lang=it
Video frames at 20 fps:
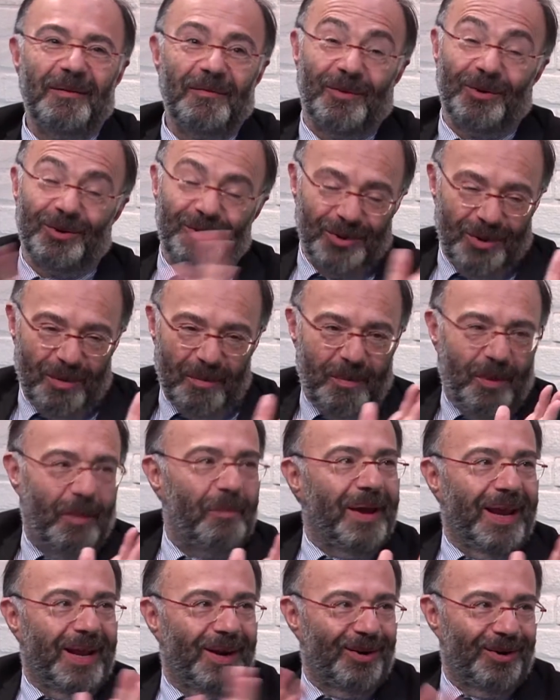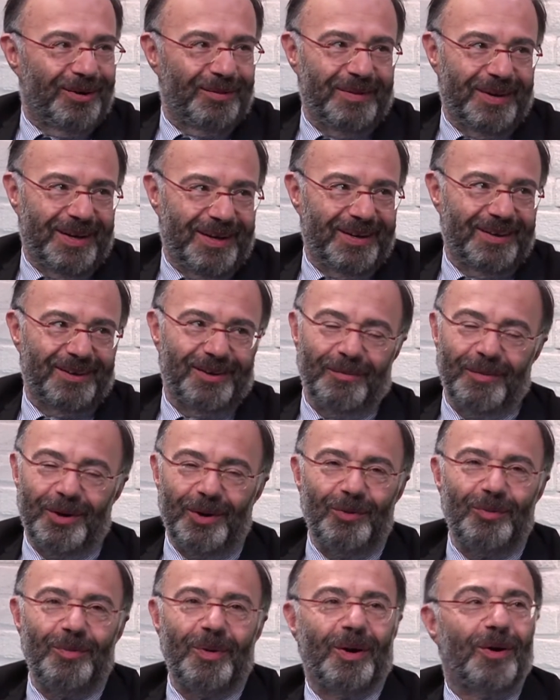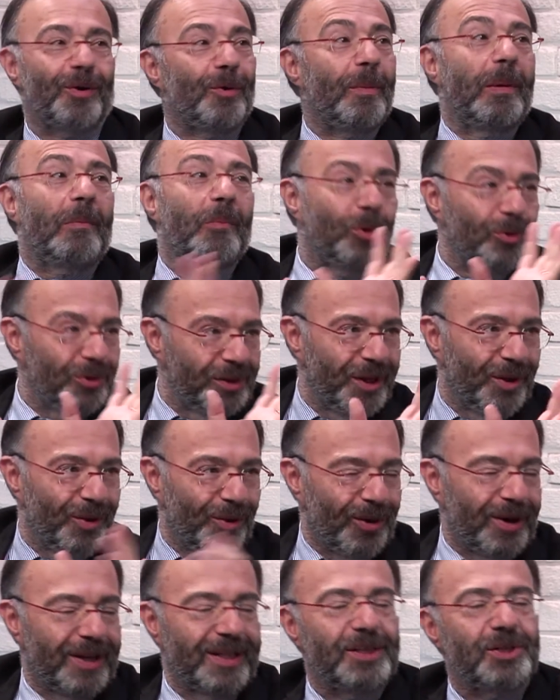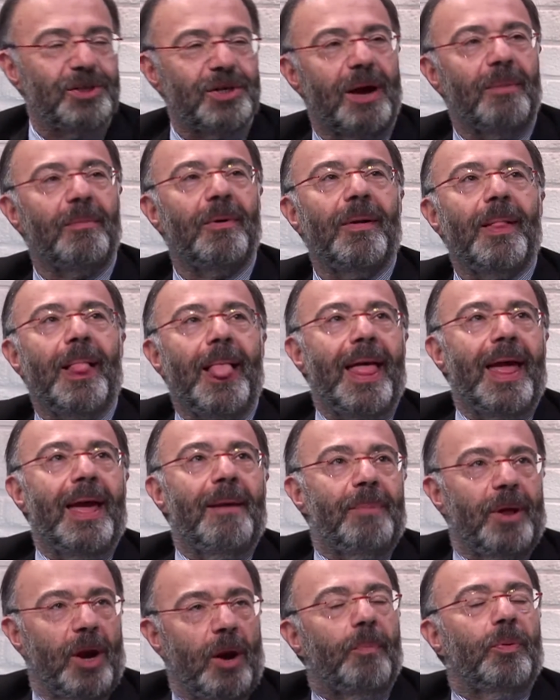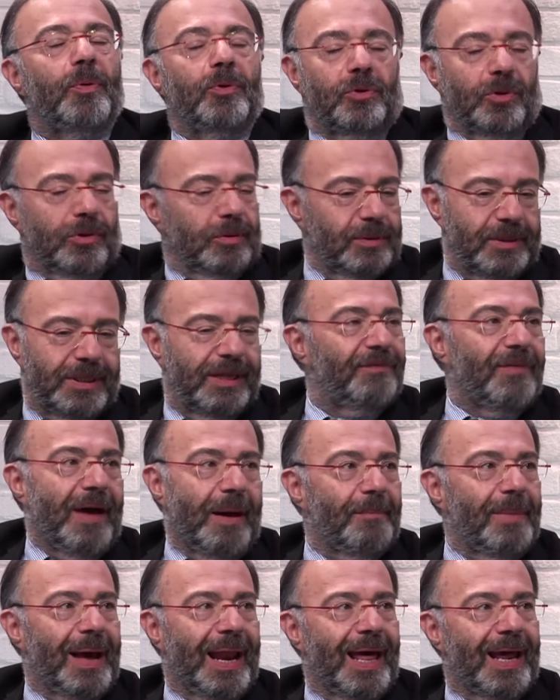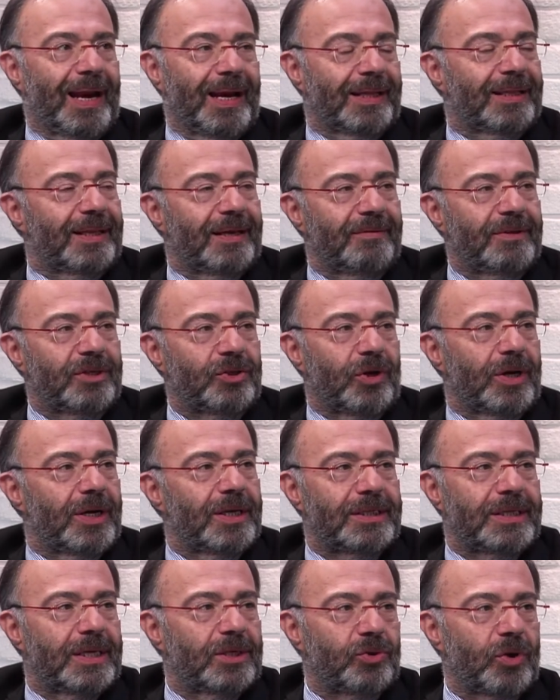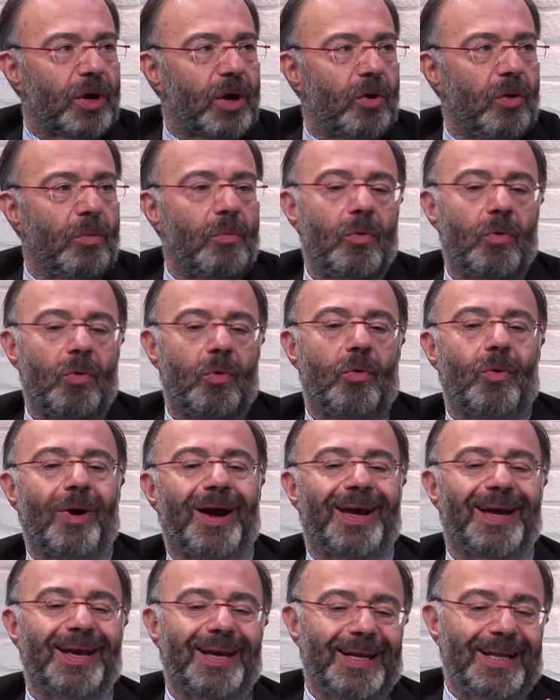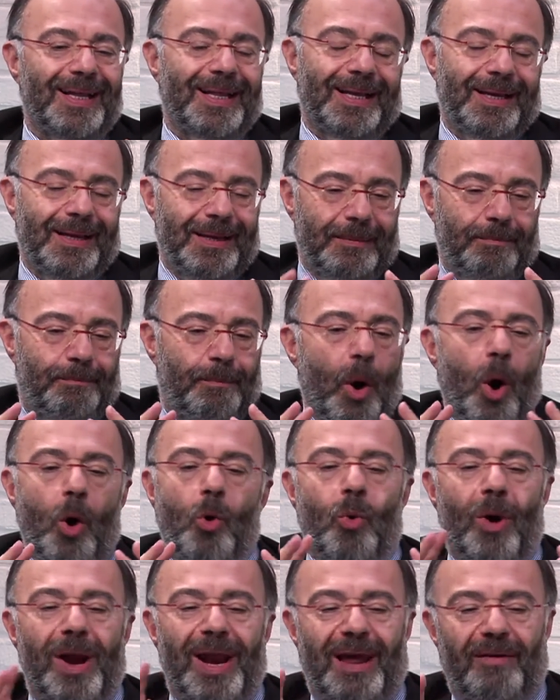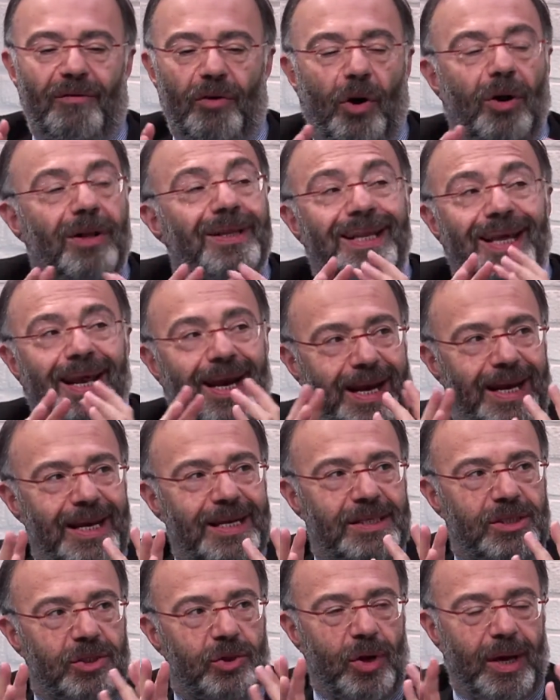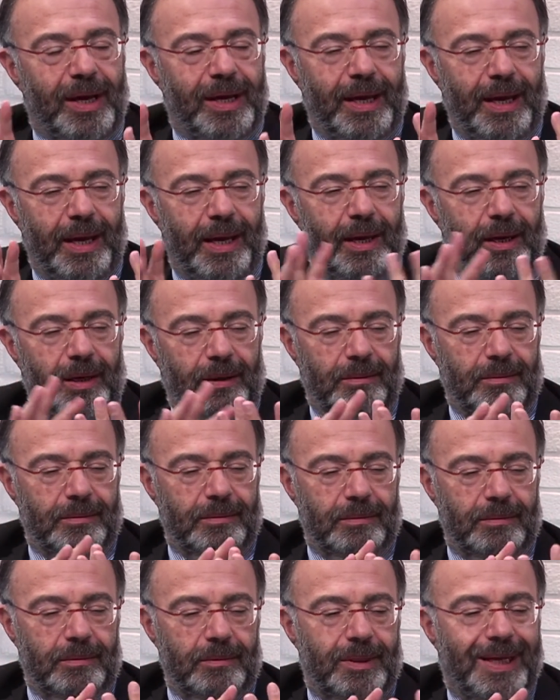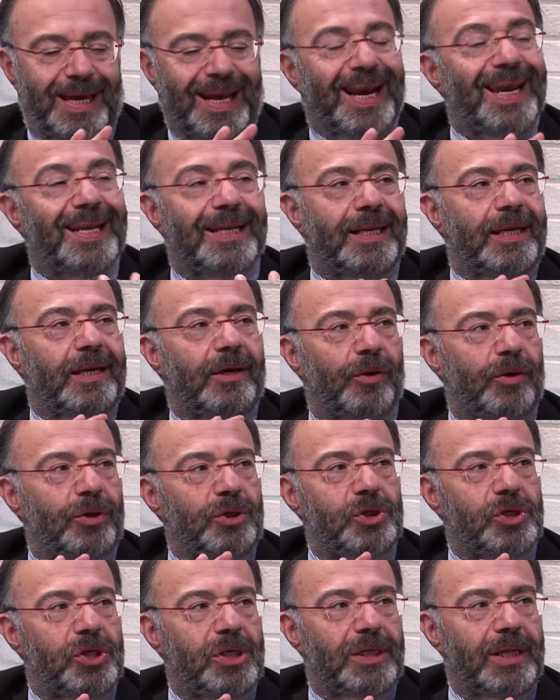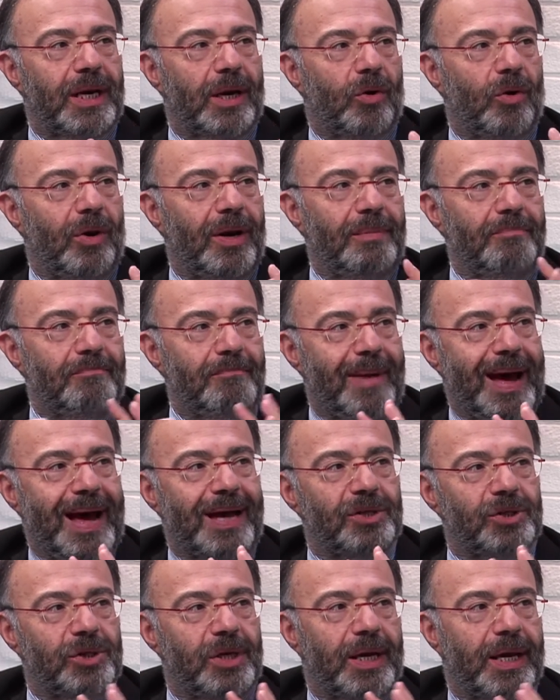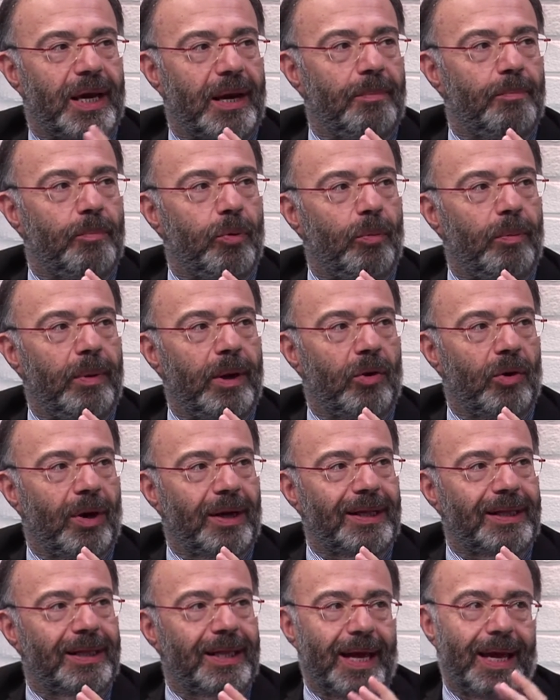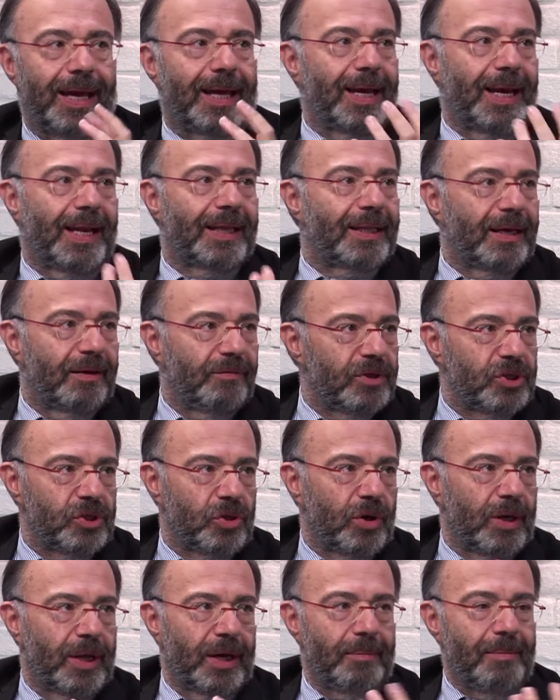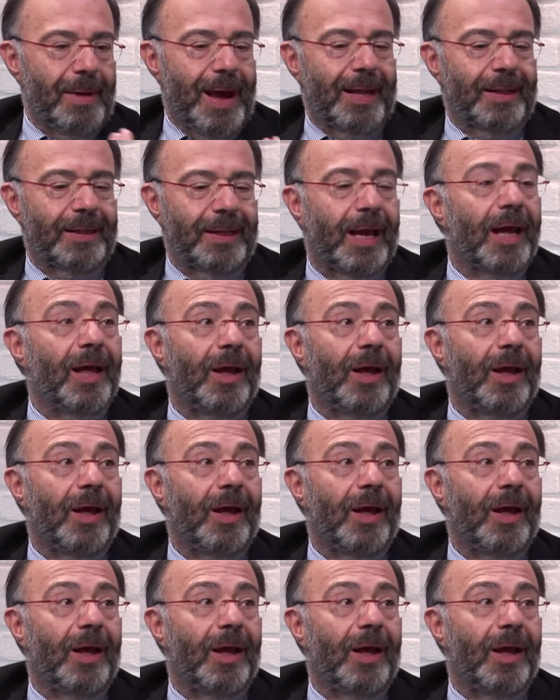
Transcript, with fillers: fortuna un po' meno come, sì. come numero, come monte ore diciamo. Però appunto ti fa ammalare la televisione, nel senso che comunque poco alla volta il rischio è che credi di coincidere con l'immagine che il pubblico ha di te e che la televisione rimanda.